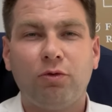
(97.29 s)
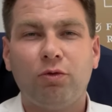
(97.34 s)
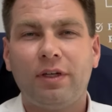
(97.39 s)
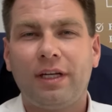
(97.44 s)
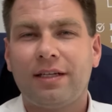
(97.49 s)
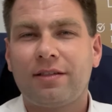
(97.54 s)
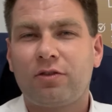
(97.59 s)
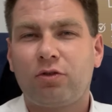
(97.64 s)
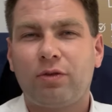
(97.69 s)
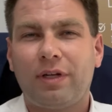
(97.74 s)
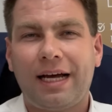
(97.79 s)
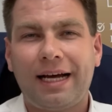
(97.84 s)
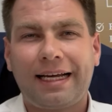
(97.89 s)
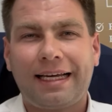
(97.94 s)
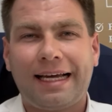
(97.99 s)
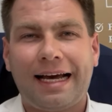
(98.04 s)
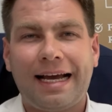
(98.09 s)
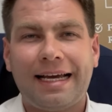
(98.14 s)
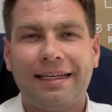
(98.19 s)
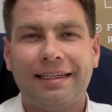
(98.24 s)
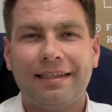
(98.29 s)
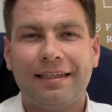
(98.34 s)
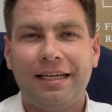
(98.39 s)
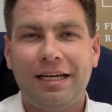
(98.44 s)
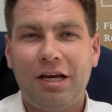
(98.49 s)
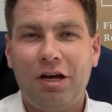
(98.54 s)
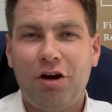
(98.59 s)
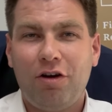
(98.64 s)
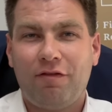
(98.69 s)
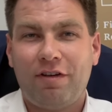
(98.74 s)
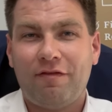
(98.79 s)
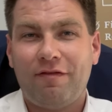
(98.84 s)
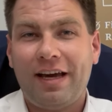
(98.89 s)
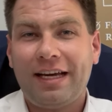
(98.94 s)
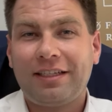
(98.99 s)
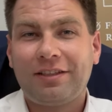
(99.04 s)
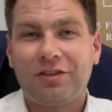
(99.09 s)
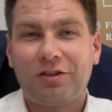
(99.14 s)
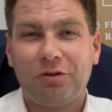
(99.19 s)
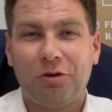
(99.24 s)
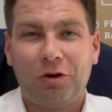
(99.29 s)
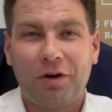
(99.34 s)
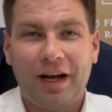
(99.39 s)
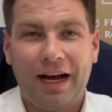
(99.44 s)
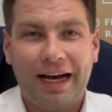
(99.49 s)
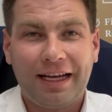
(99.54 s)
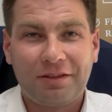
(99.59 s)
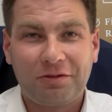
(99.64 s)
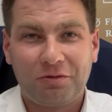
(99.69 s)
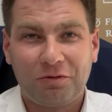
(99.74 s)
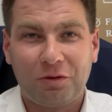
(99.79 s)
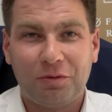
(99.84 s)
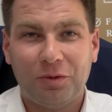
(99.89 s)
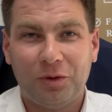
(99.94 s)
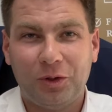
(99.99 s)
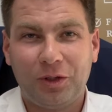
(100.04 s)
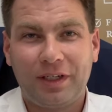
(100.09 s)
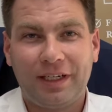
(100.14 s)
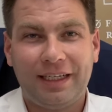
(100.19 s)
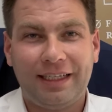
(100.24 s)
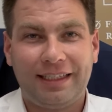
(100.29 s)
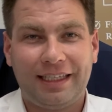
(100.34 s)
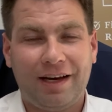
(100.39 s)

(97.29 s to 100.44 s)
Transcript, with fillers: Nur, dass du da keine Verwechslung hast, womöglich.